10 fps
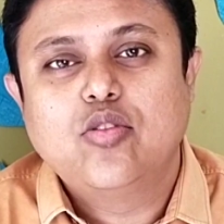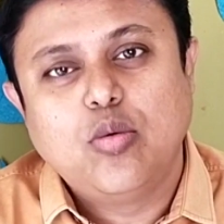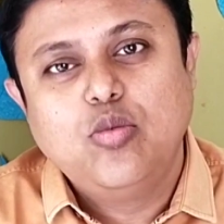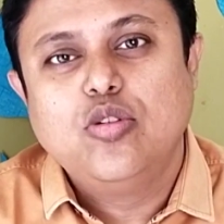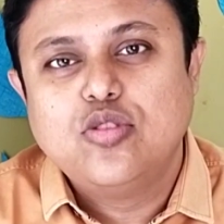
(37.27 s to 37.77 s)

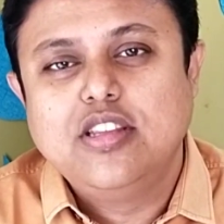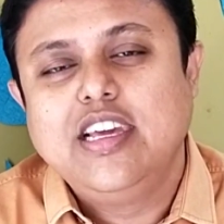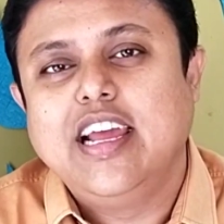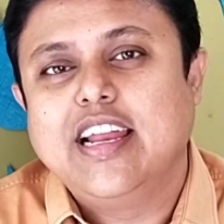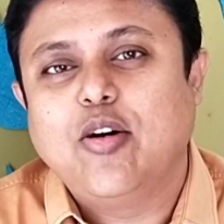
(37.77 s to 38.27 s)
তবুও যদি
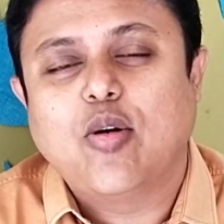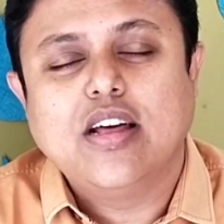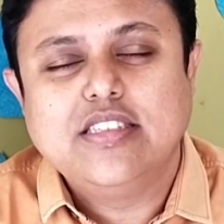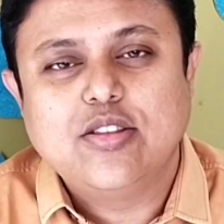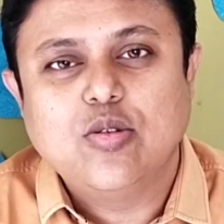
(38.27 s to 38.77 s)
এটা করা
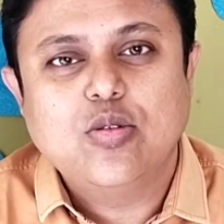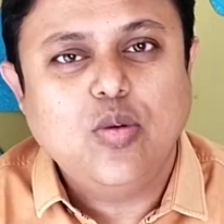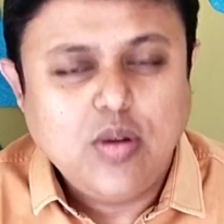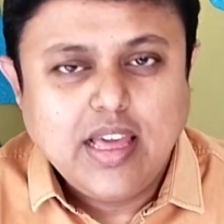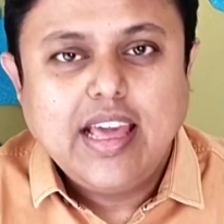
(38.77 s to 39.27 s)
যেত তো
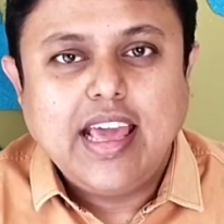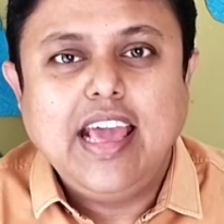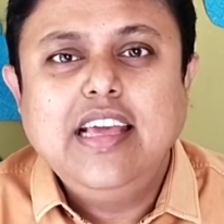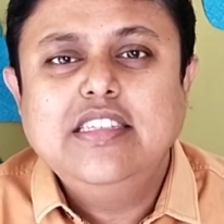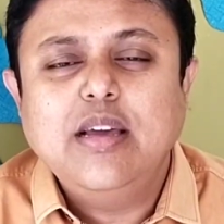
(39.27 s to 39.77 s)

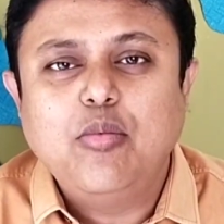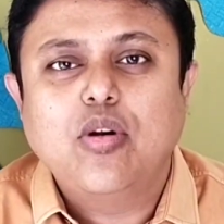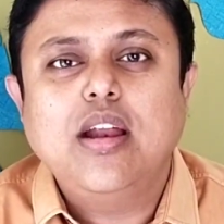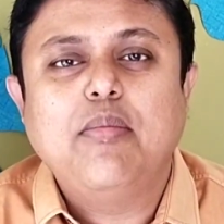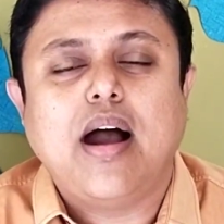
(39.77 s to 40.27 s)
এই যে
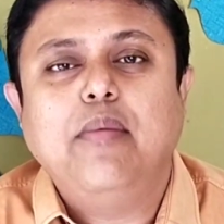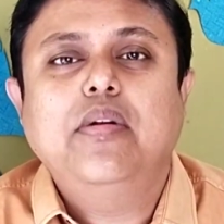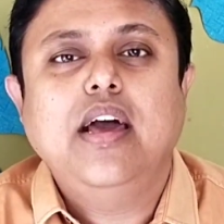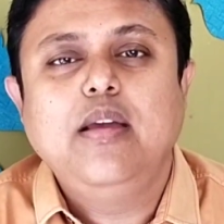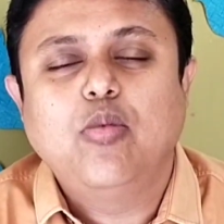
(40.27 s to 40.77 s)
মনের
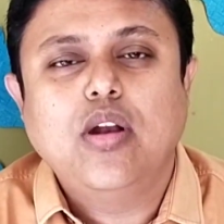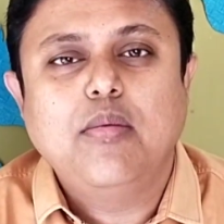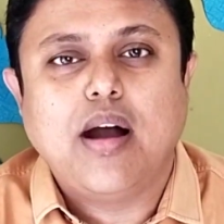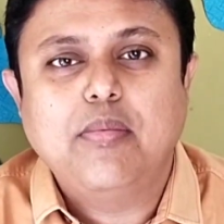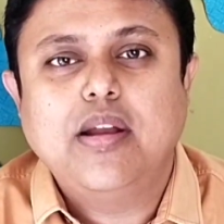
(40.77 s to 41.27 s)
ভাবটা এই মনের
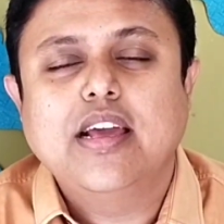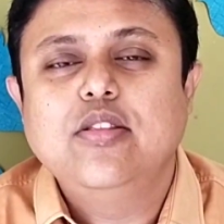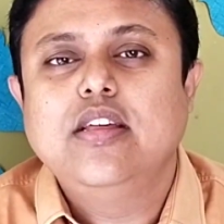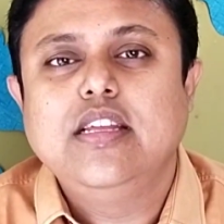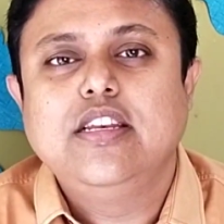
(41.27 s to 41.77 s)
ভাবটা
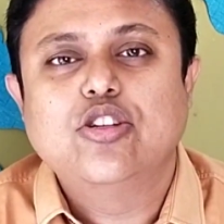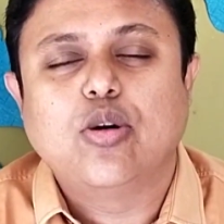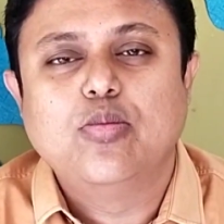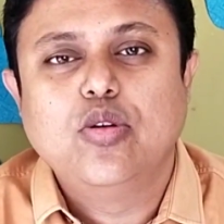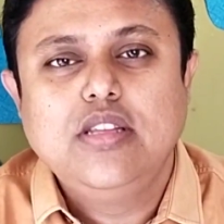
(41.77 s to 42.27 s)
কিন্তু এই তিনটে
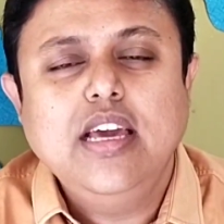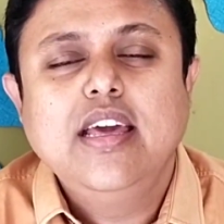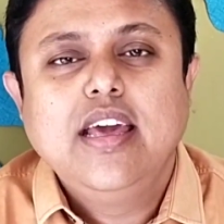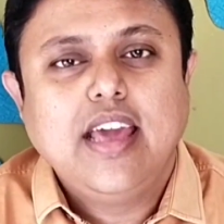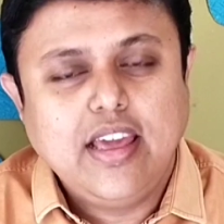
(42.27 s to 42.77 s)
শব্দ দিয়ে
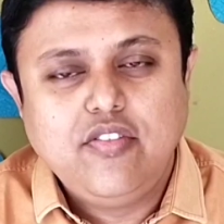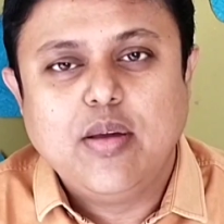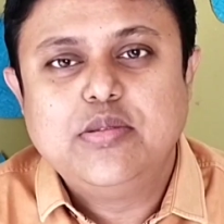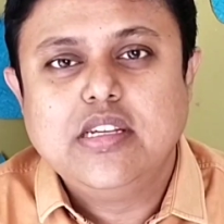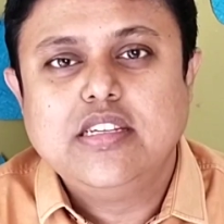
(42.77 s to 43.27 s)
এই
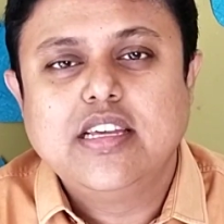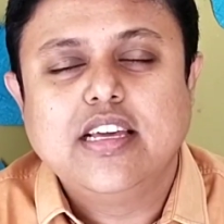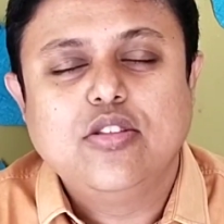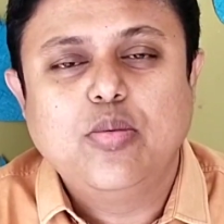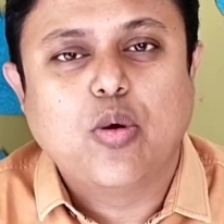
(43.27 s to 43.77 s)
ওয়েব সিরিজে
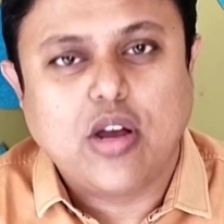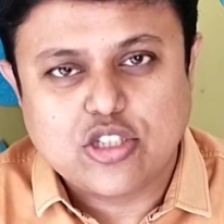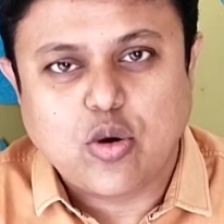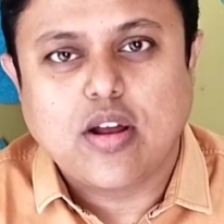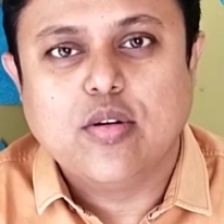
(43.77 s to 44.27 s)
কিন্তু প্রকাশ
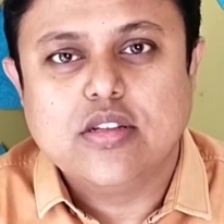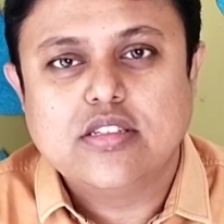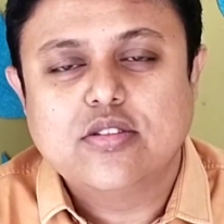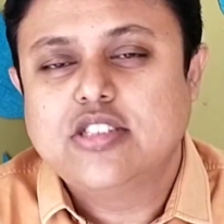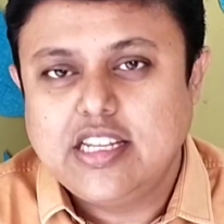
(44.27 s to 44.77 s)
করা হয়েছে
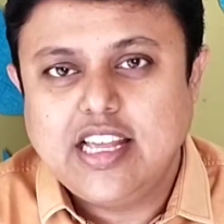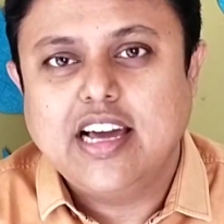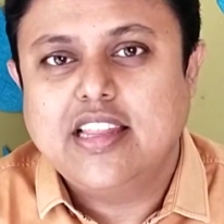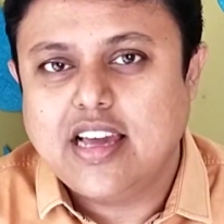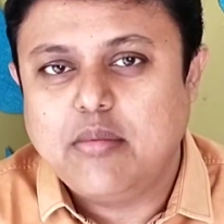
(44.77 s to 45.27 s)
তো সেই
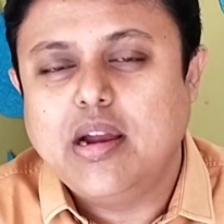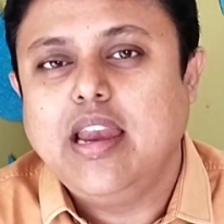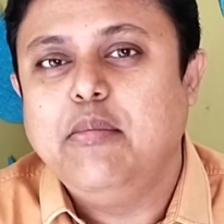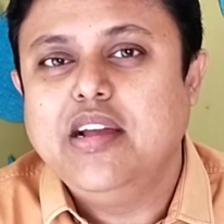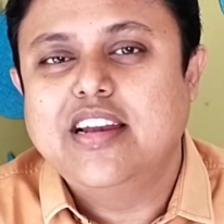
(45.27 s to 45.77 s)
জায়গা থেকে আমার
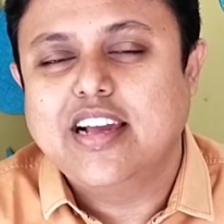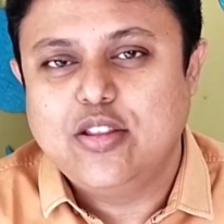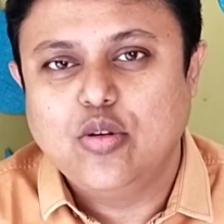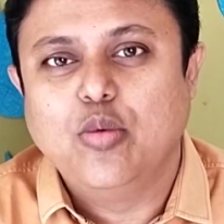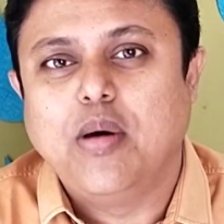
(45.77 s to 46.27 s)
নেমিং এন্ডিংটা
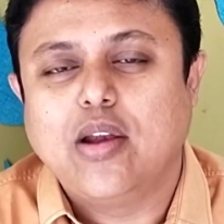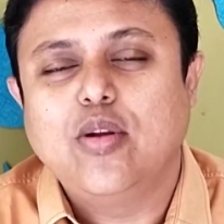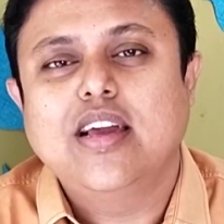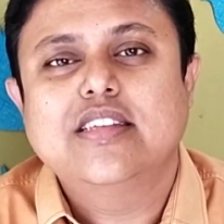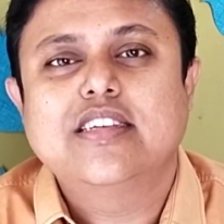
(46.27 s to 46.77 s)
কিন্তু খুব ভালো
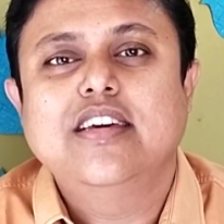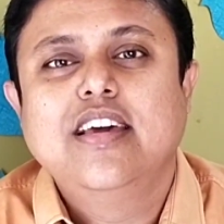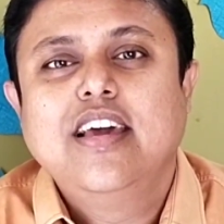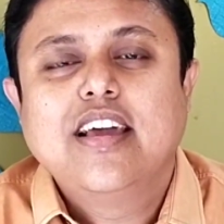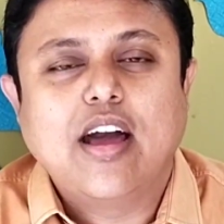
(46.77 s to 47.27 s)
লেগেছে
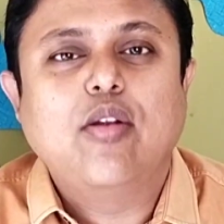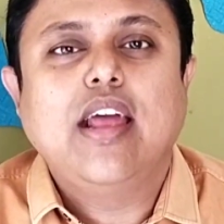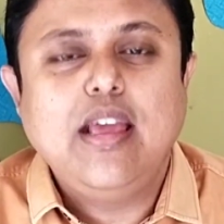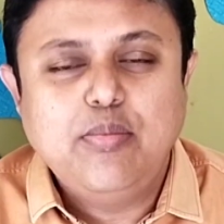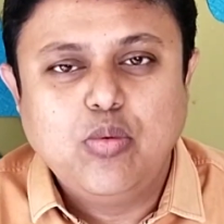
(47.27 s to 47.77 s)
কারণ
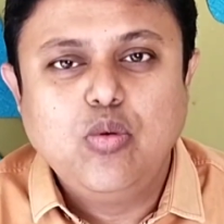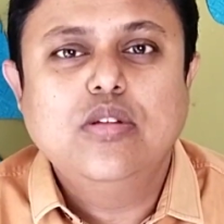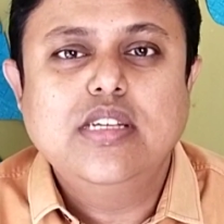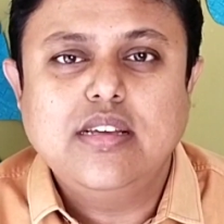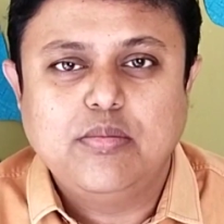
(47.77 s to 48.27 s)
এই পুরো
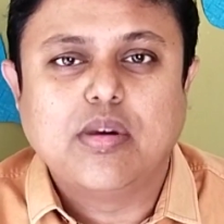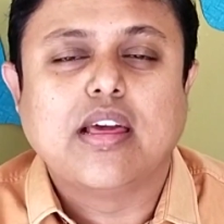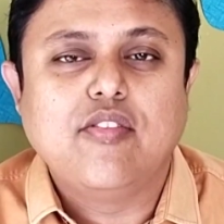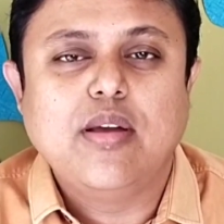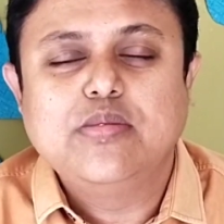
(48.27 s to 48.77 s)
যে মানে
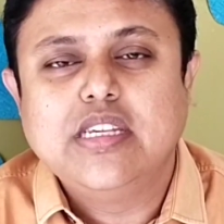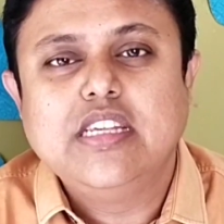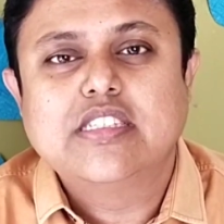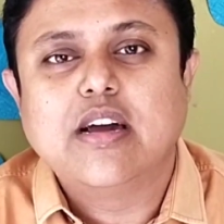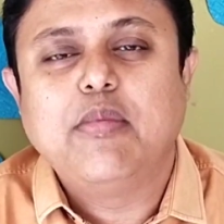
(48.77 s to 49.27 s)
ওয়েব
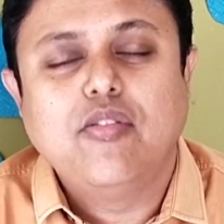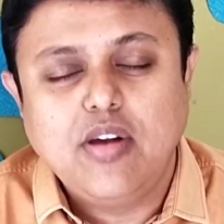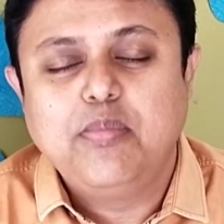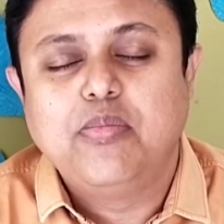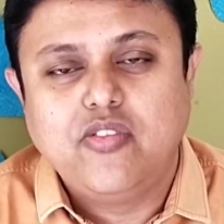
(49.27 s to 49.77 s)
সিরিজটা বা
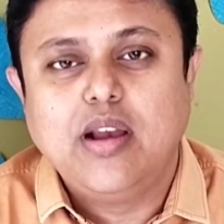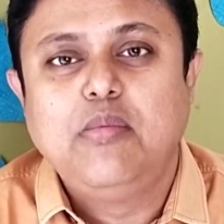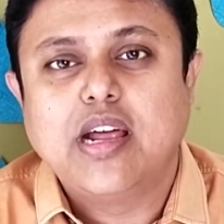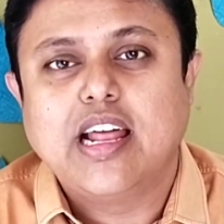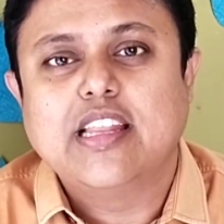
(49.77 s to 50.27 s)
ওয়েব
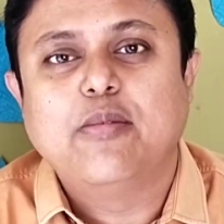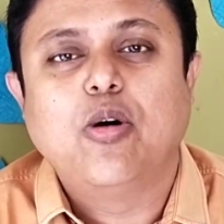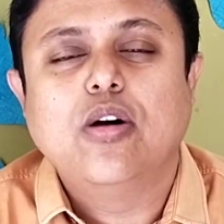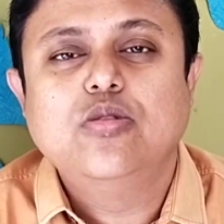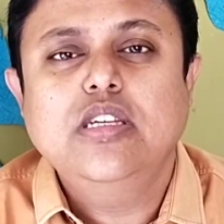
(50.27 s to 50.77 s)
ফিল্মটা রাদার
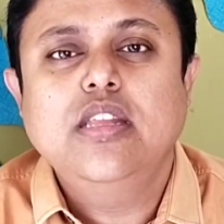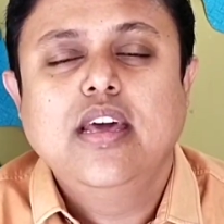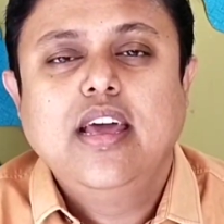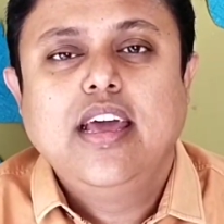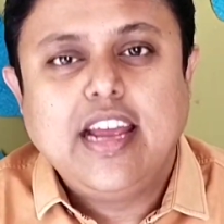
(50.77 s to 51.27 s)
বলা উচিত
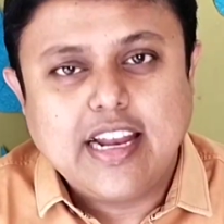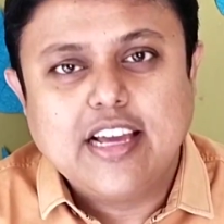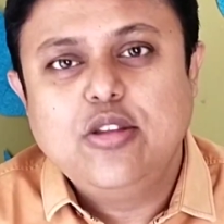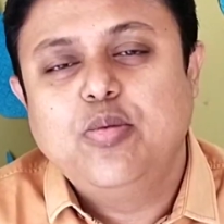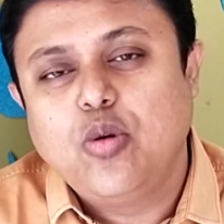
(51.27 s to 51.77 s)
এটা
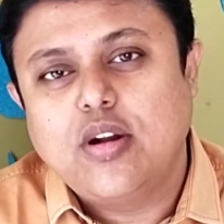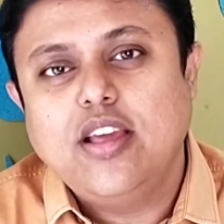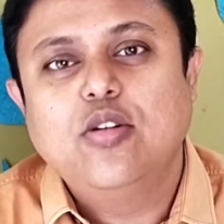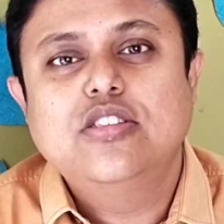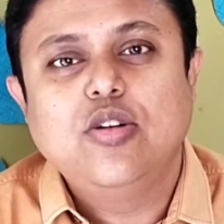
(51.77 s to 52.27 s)
কিন্তু
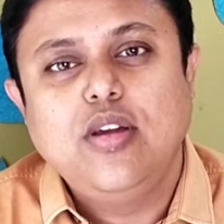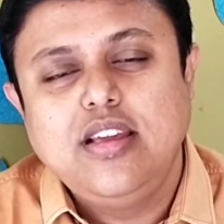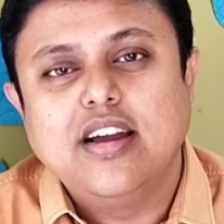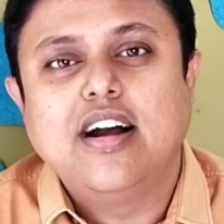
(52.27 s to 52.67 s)
পুরোটাই হচ্ছে ওই